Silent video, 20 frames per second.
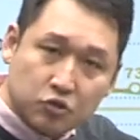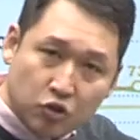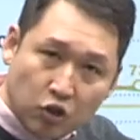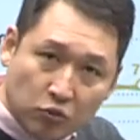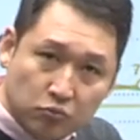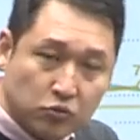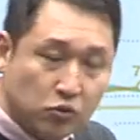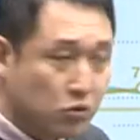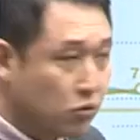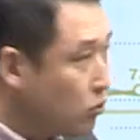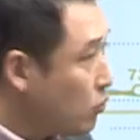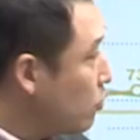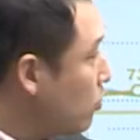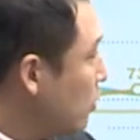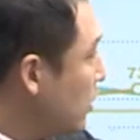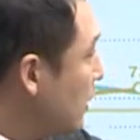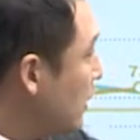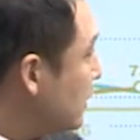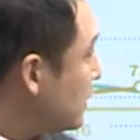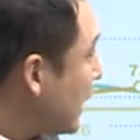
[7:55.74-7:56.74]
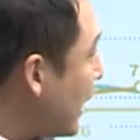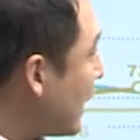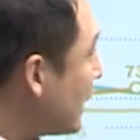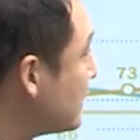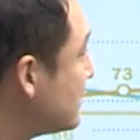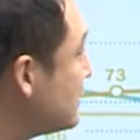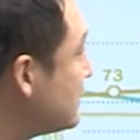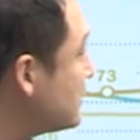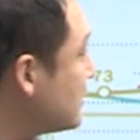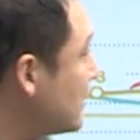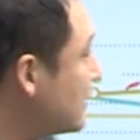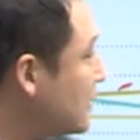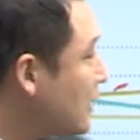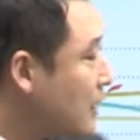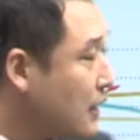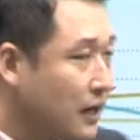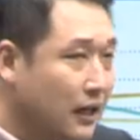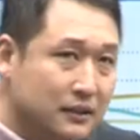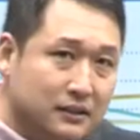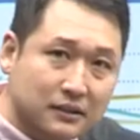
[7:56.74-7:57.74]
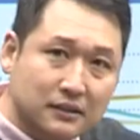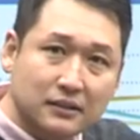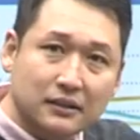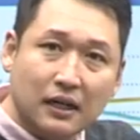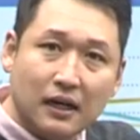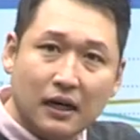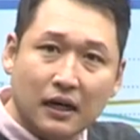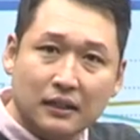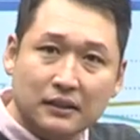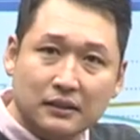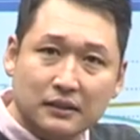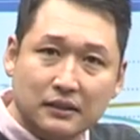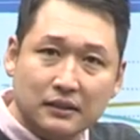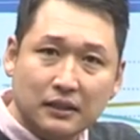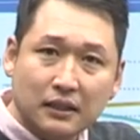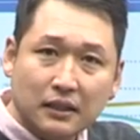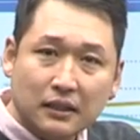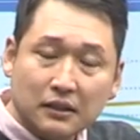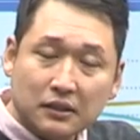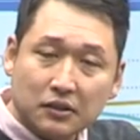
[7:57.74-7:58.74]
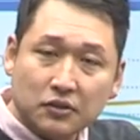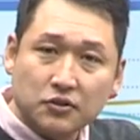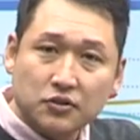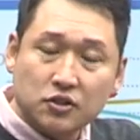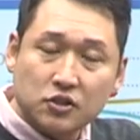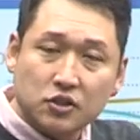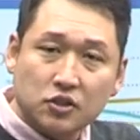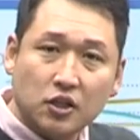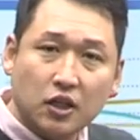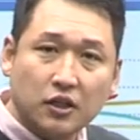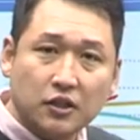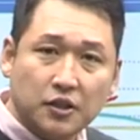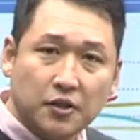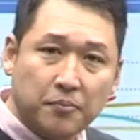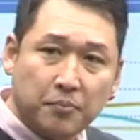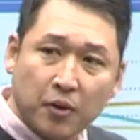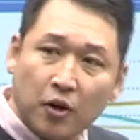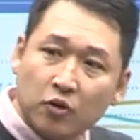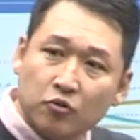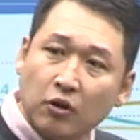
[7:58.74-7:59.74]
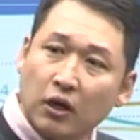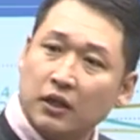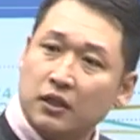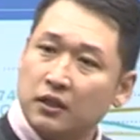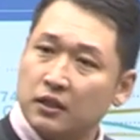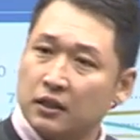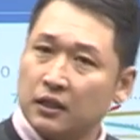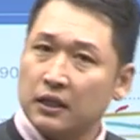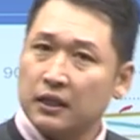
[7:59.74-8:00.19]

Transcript: 저물고 다른 세대가 등장하는 그런 시대의 변화를